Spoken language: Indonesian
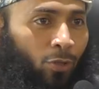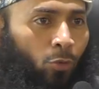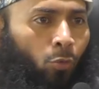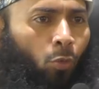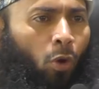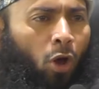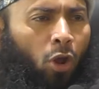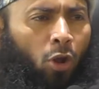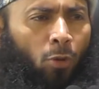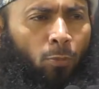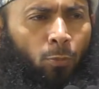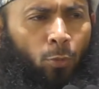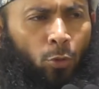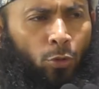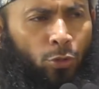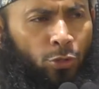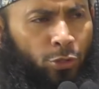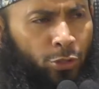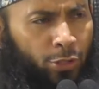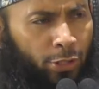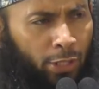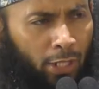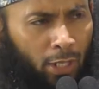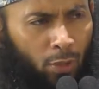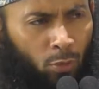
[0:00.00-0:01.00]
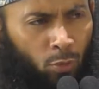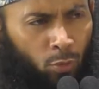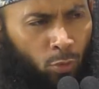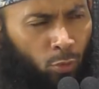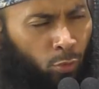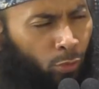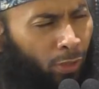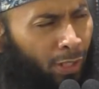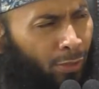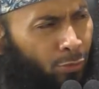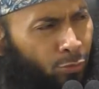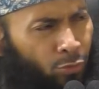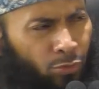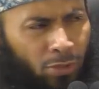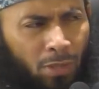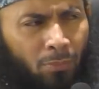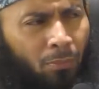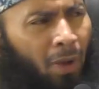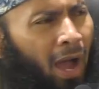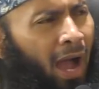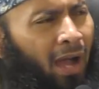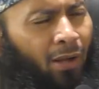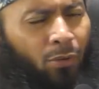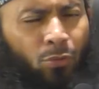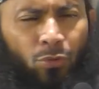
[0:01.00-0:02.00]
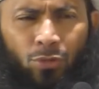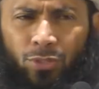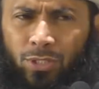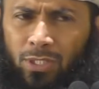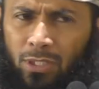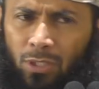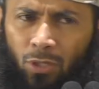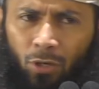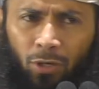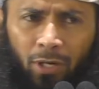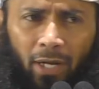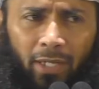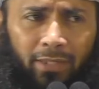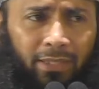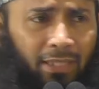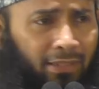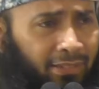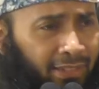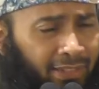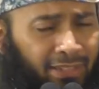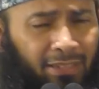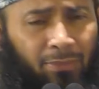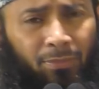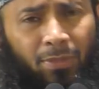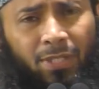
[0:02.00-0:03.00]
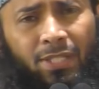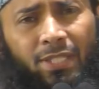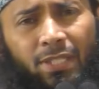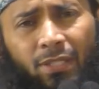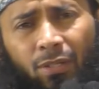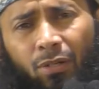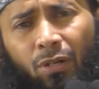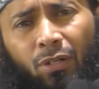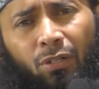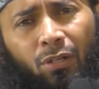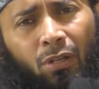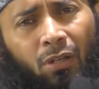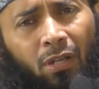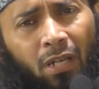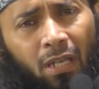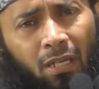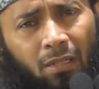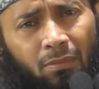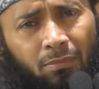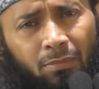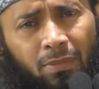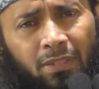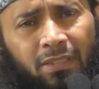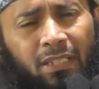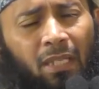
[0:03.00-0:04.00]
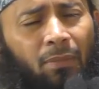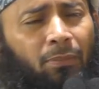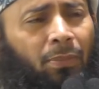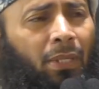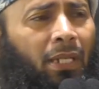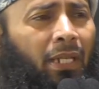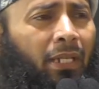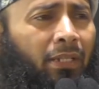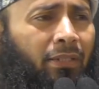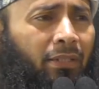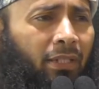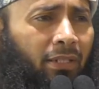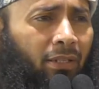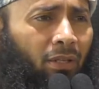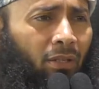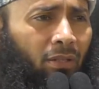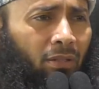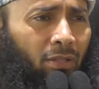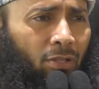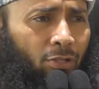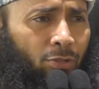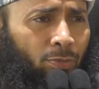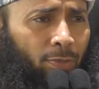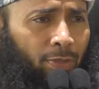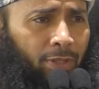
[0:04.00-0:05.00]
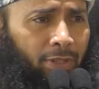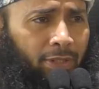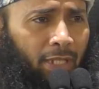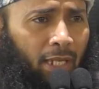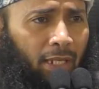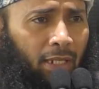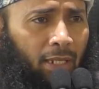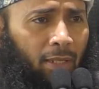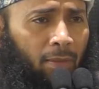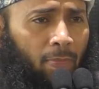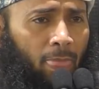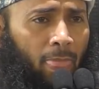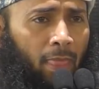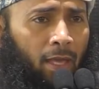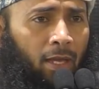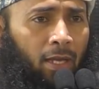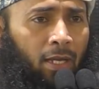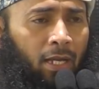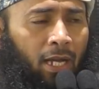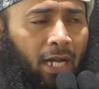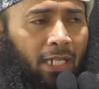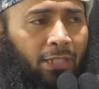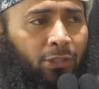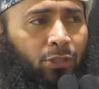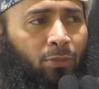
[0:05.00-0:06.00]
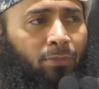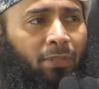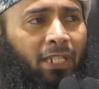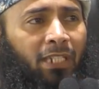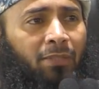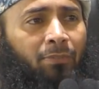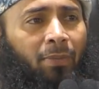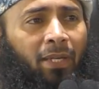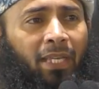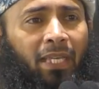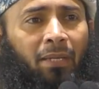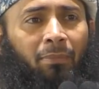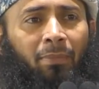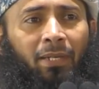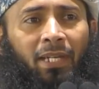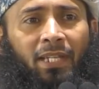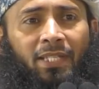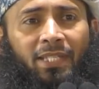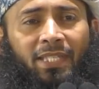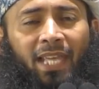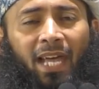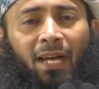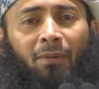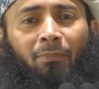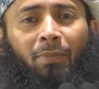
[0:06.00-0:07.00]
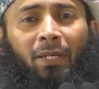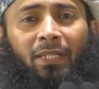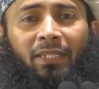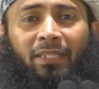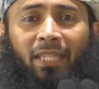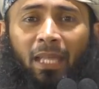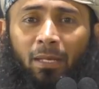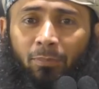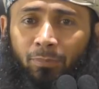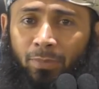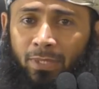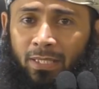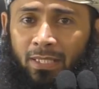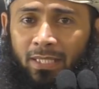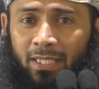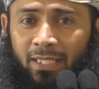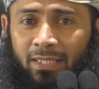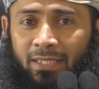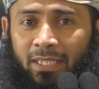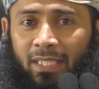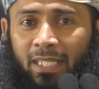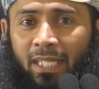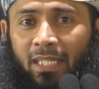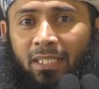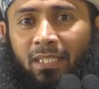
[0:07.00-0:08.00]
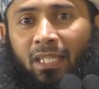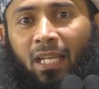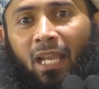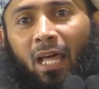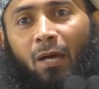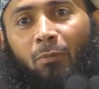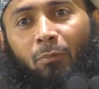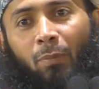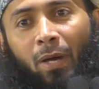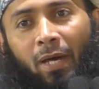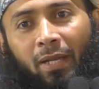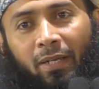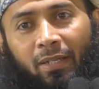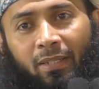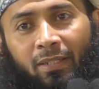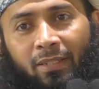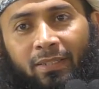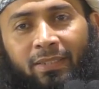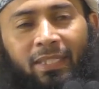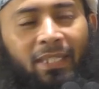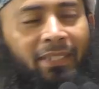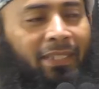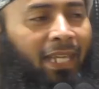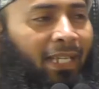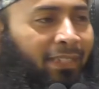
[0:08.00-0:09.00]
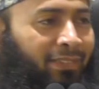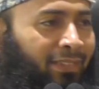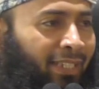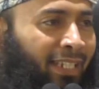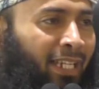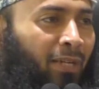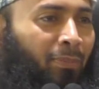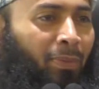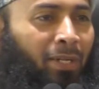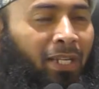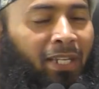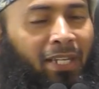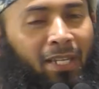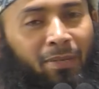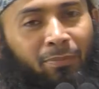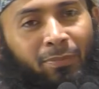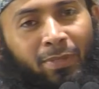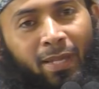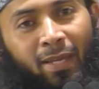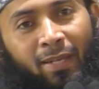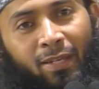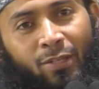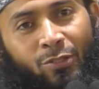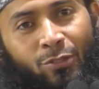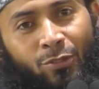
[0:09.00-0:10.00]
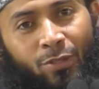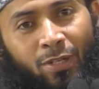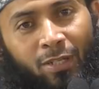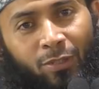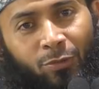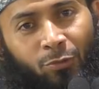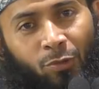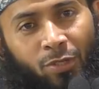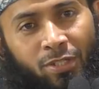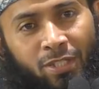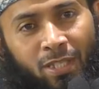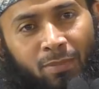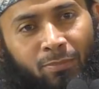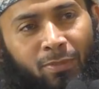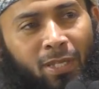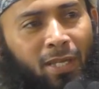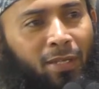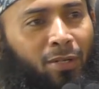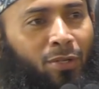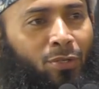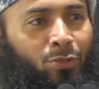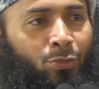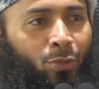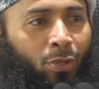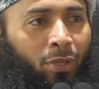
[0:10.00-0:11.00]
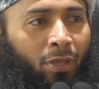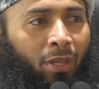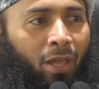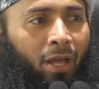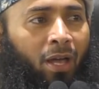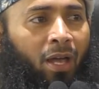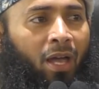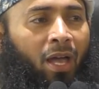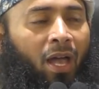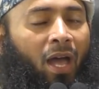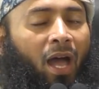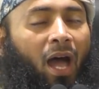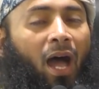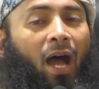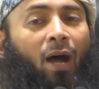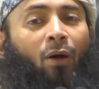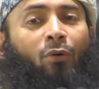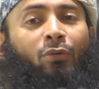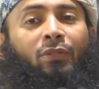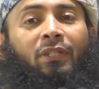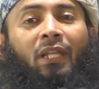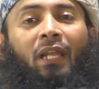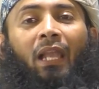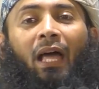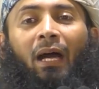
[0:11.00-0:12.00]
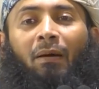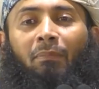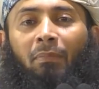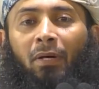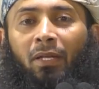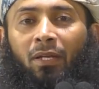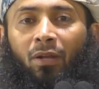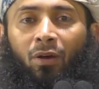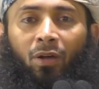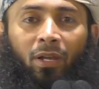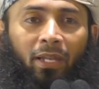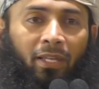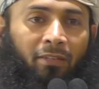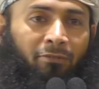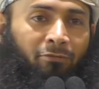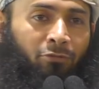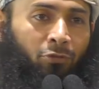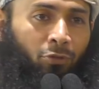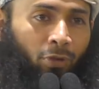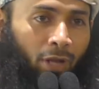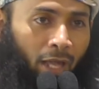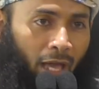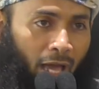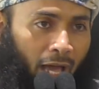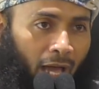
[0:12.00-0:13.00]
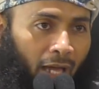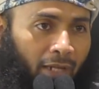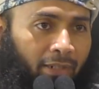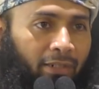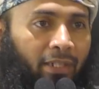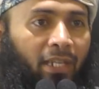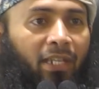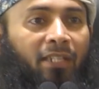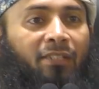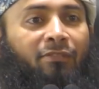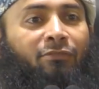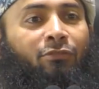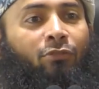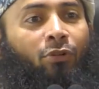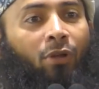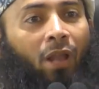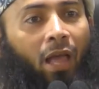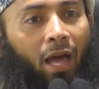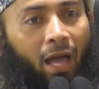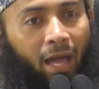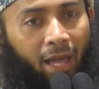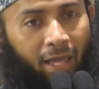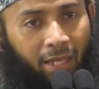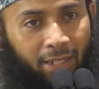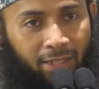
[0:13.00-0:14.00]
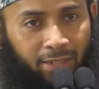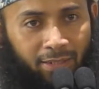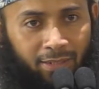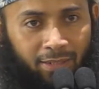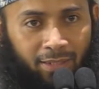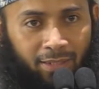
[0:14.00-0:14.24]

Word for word: Walaupun secara ukuran sudah bagus ini orangnya tetap istikharah lah. Minta pilihan dari Allah SWT. Antum lihat bagaimana sahabat Nabi ketika dilamar. Dia datang kepada Nabi SAW. Ya Rasulullah aku dilamar oleh fulan dan fulan.